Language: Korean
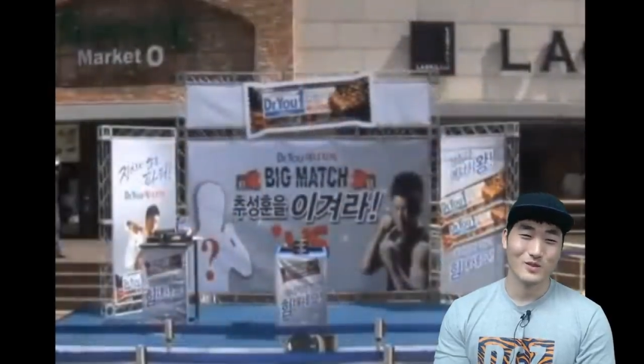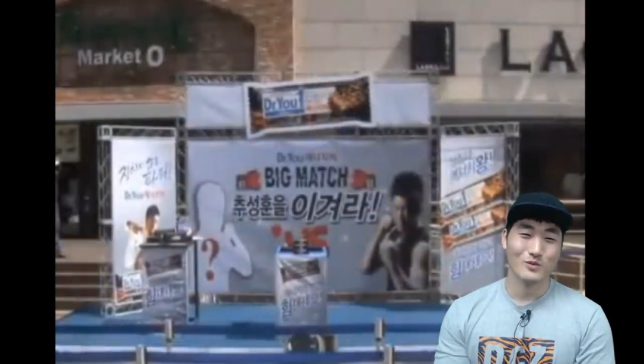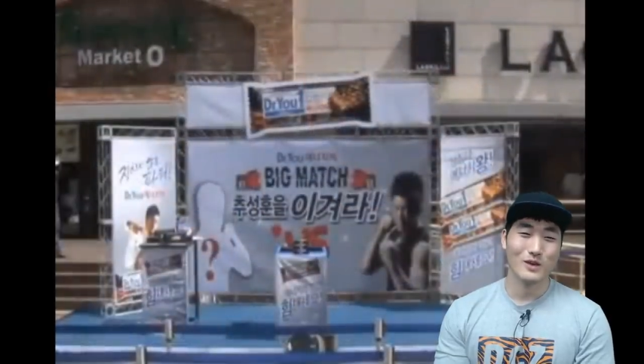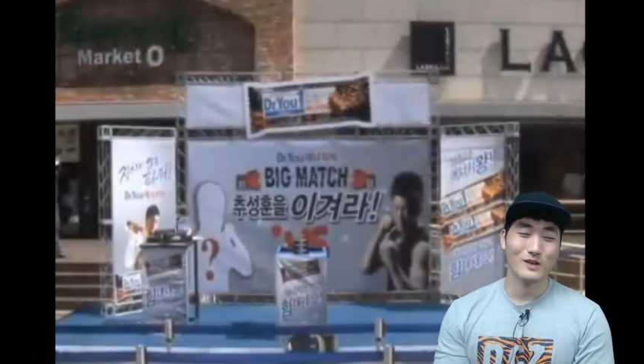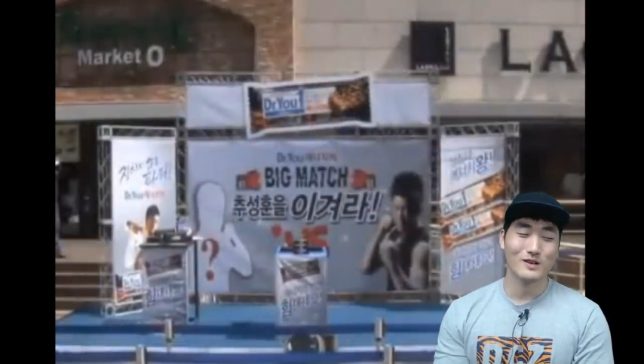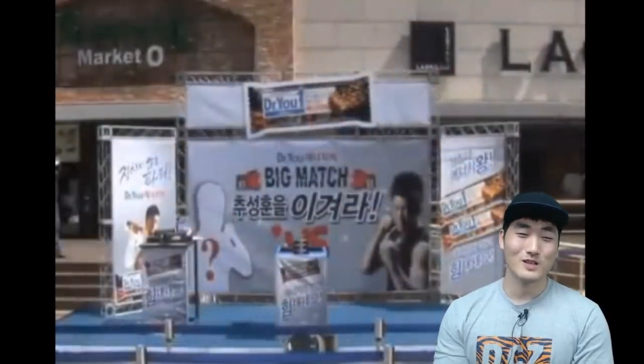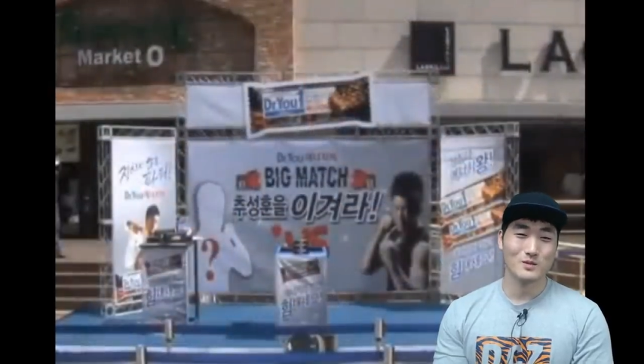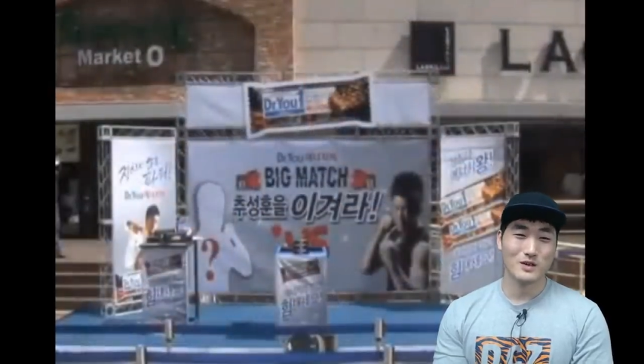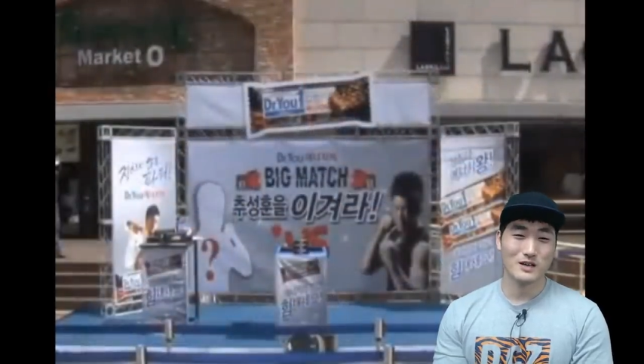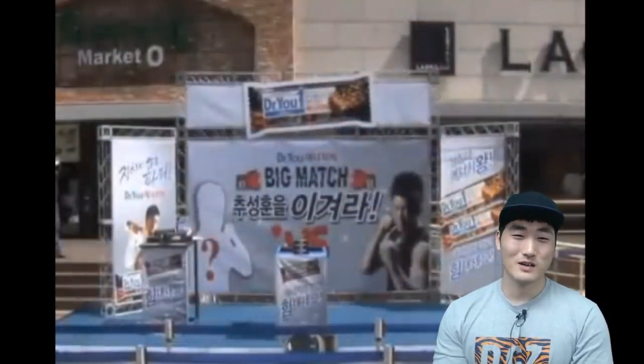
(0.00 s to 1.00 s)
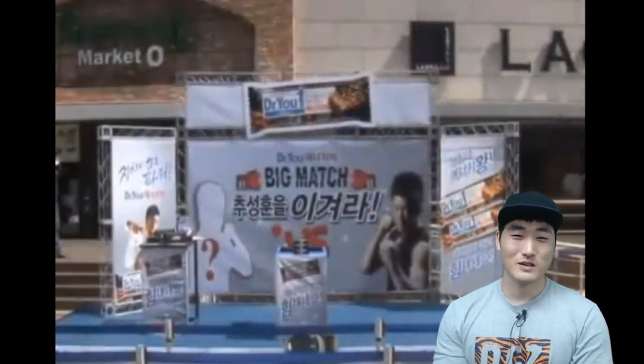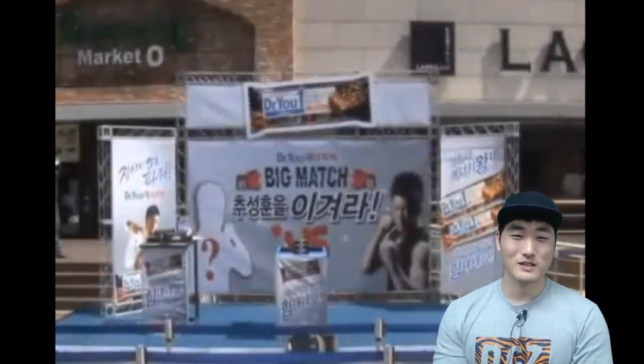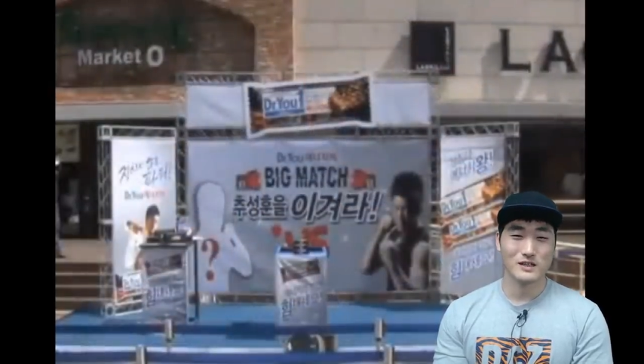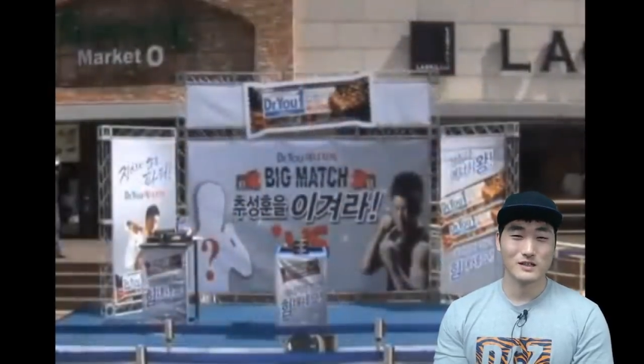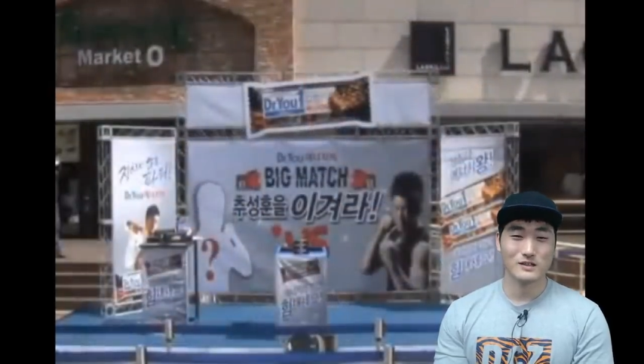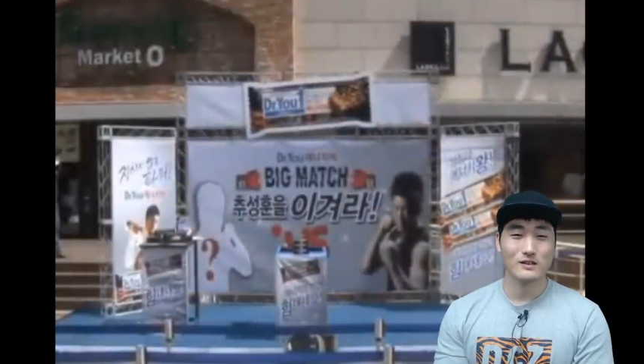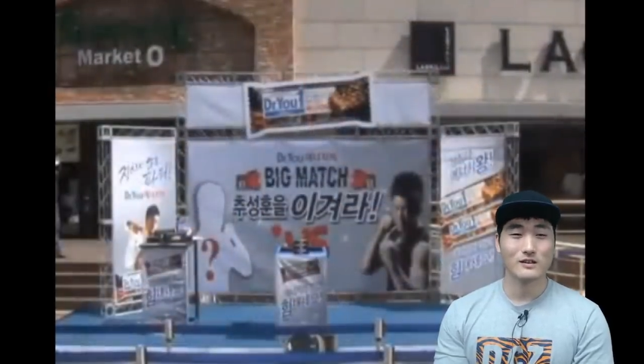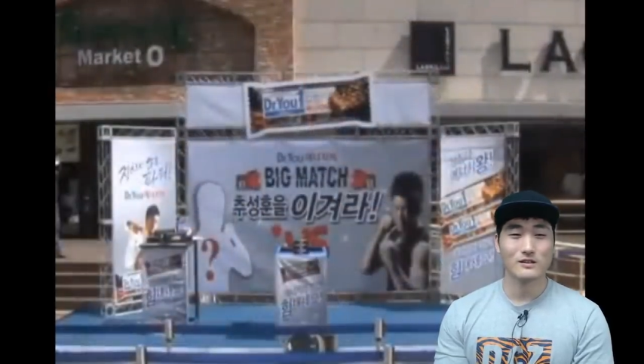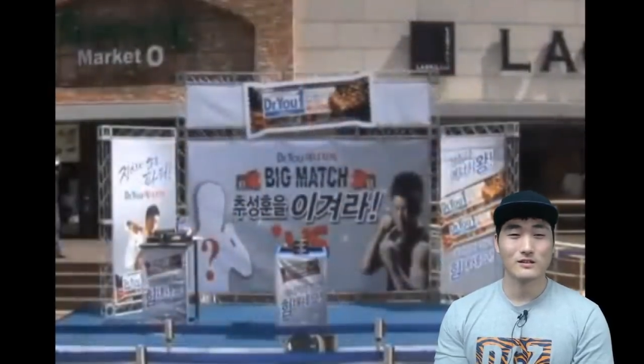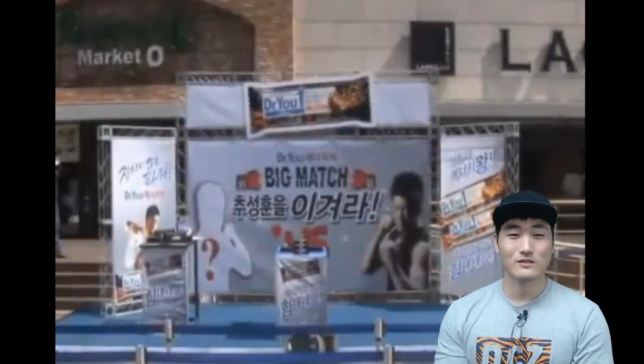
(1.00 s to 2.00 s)
예, 모 에너지바 회사에서
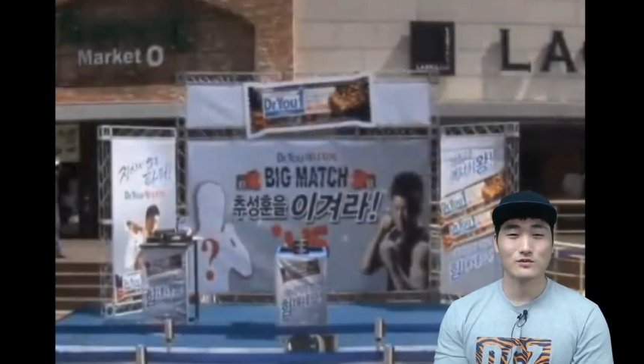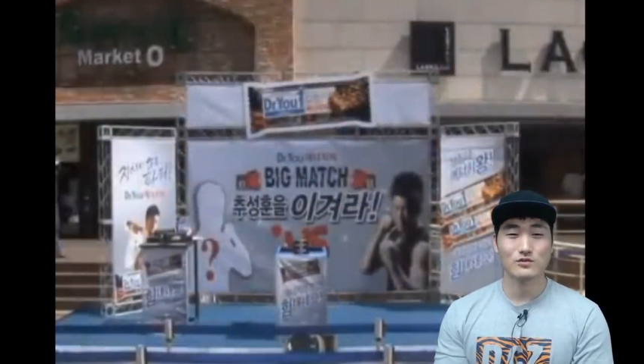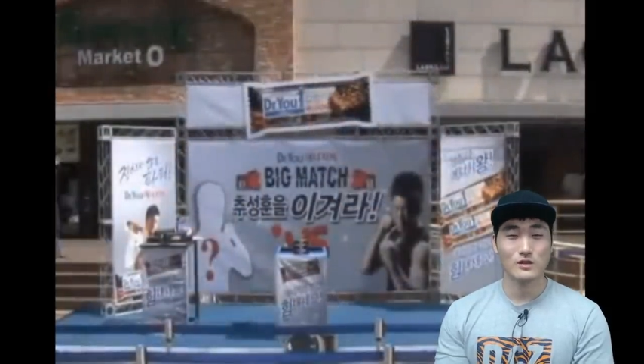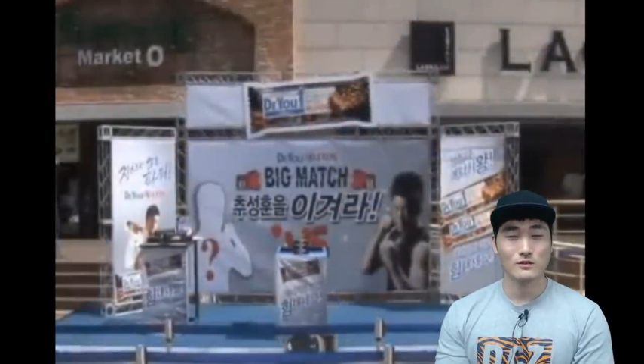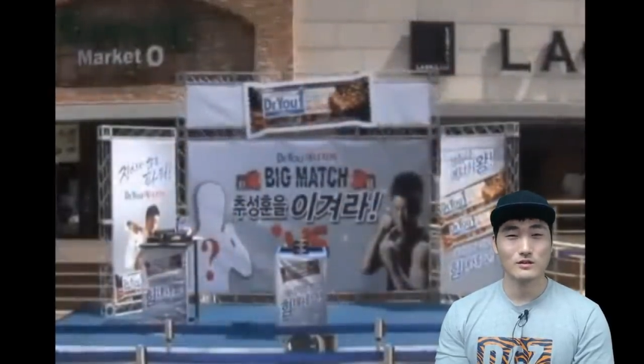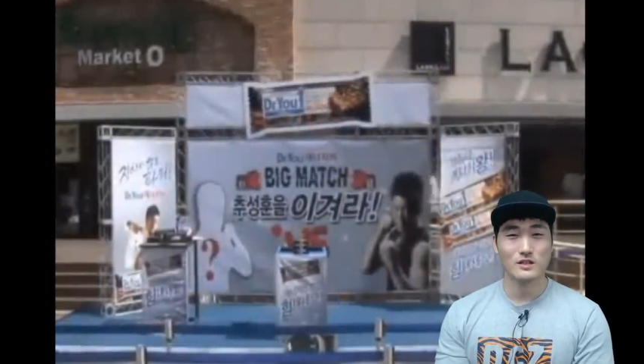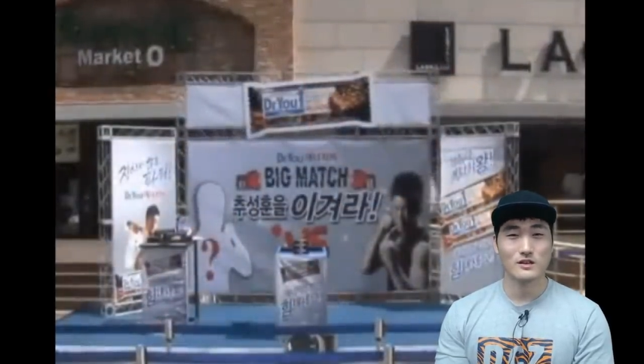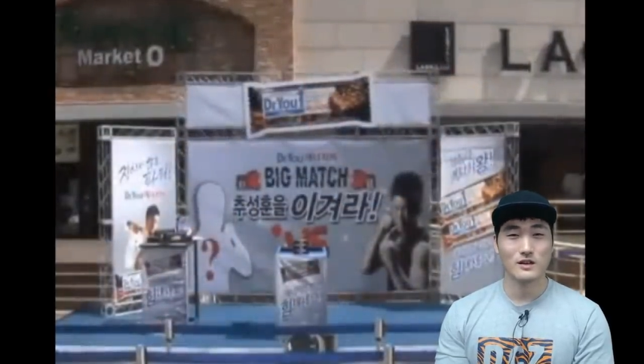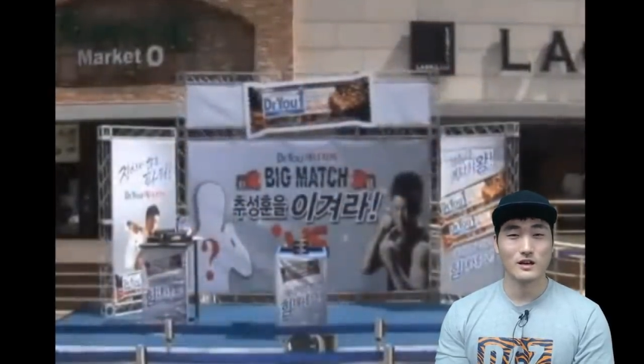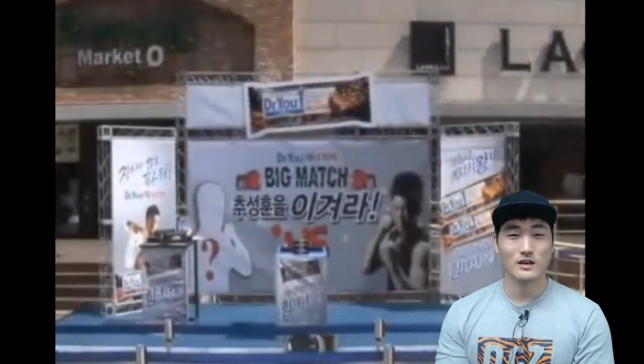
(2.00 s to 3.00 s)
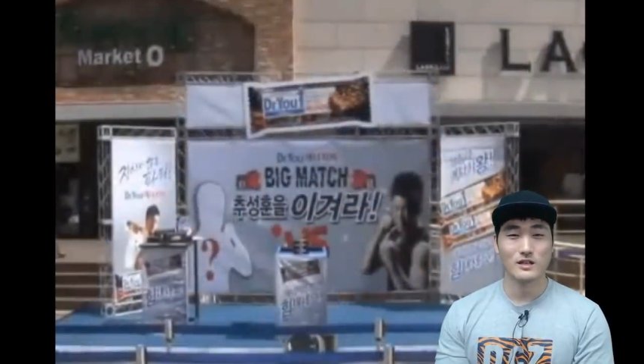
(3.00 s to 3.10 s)
추성훈을 이겨라